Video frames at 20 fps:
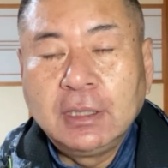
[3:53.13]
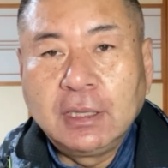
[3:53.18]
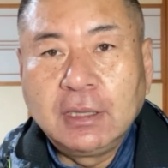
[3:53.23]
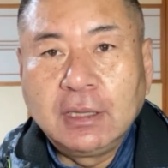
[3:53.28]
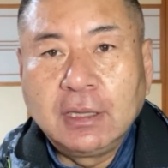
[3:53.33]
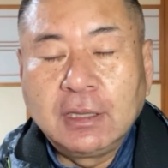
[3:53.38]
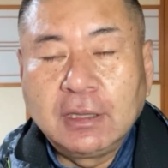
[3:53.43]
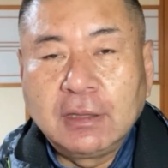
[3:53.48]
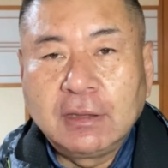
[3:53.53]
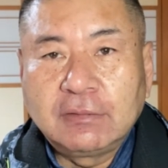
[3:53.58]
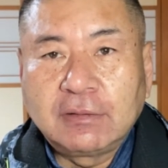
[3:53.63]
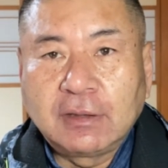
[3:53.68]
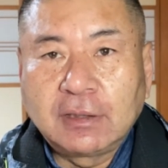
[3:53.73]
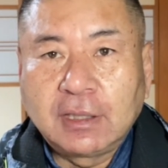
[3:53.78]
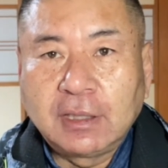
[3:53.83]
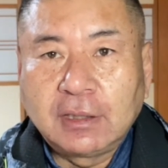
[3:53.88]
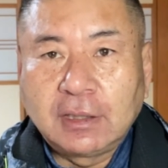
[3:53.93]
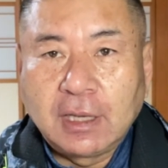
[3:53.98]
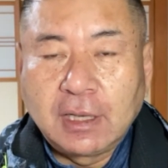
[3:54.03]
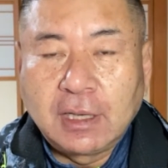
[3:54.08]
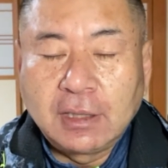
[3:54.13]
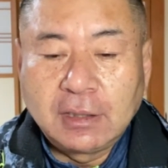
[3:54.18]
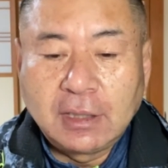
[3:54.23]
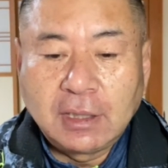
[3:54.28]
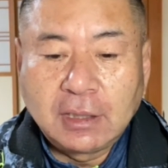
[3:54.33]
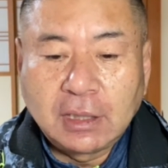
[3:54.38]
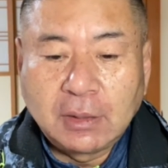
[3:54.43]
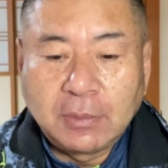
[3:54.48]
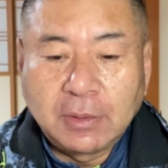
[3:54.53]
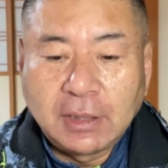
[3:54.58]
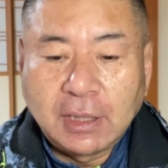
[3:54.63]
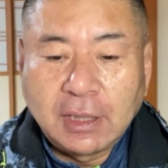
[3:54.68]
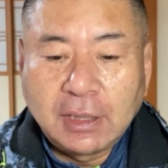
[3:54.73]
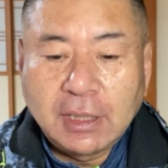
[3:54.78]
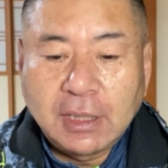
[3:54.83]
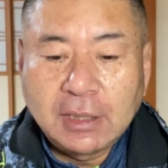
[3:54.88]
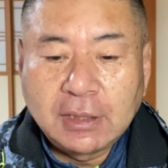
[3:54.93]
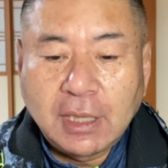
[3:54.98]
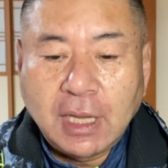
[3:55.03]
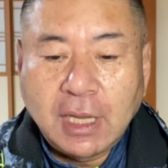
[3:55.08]
えー、避けてあげなければなら
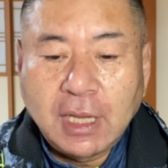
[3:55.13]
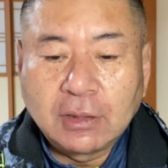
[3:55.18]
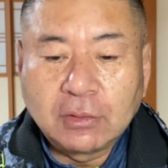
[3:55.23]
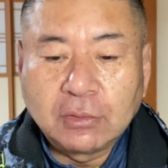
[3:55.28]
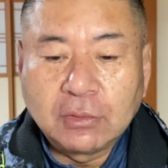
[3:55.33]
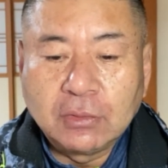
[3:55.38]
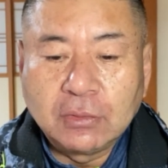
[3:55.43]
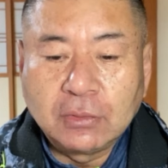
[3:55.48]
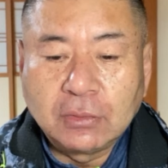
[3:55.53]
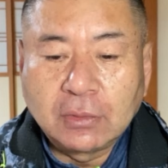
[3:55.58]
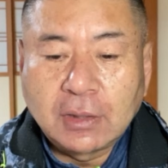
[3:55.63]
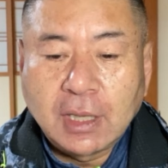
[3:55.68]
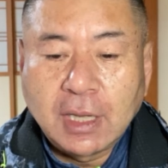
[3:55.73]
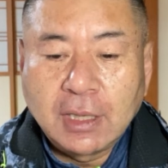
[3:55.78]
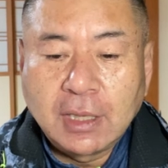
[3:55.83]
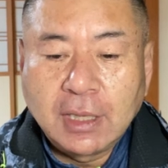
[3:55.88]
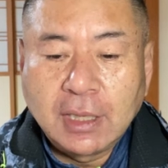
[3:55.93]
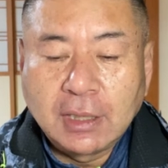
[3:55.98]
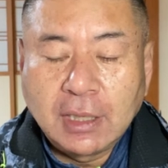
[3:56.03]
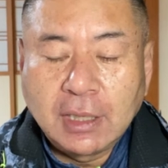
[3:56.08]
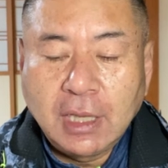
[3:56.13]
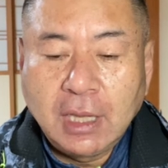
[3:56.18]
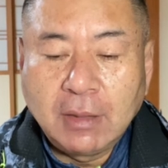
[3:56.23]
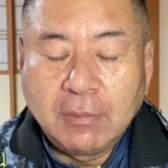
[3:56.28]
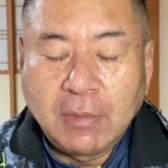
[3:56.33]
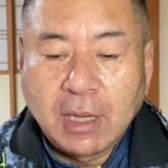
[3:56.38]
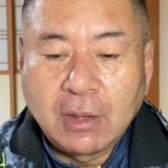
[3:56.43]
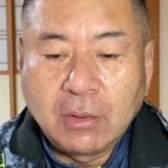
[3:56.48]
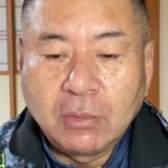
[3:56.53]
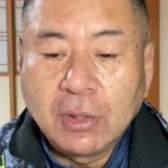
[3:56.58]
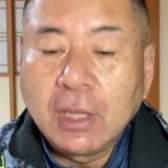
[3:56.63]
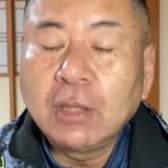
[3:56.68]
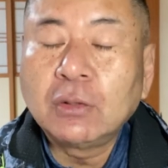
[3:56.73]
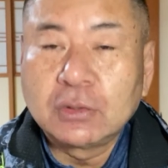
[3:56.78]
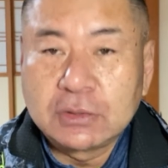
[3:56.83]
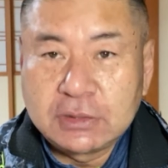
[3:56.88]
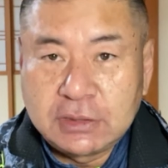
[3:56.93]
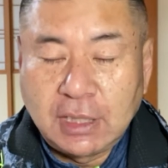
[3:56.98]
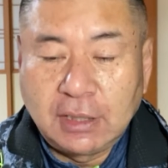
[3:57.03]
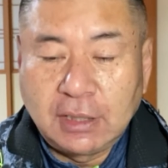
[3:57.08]
ないなという考えが、まあ、親
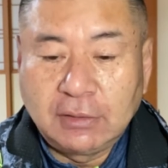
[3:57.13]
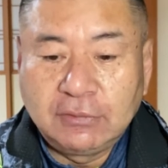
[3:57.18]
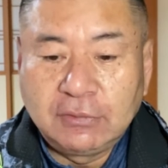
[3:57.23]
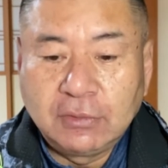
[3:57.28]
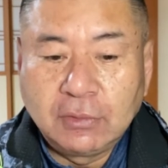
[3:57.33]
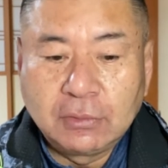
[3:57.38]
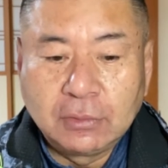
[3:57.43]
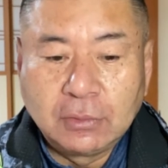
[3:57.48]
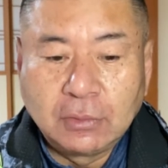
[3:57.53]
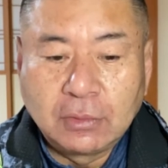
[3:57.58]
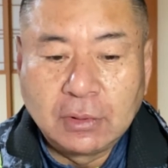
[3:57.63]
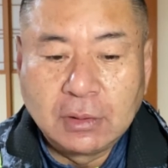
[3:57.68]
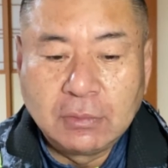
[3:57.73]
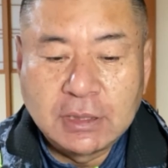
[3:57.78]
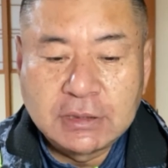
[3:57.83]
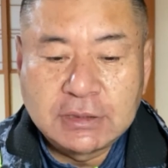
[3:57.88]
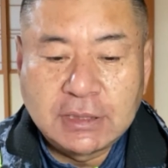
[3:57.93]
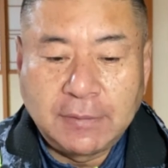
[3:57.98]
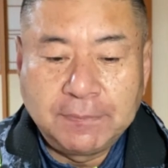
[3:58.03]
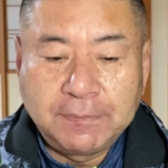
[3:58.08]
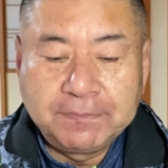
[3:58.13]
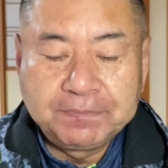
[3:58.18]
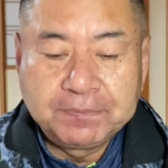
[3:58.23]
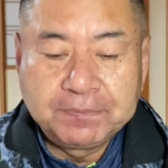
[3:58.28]
として強く残りました。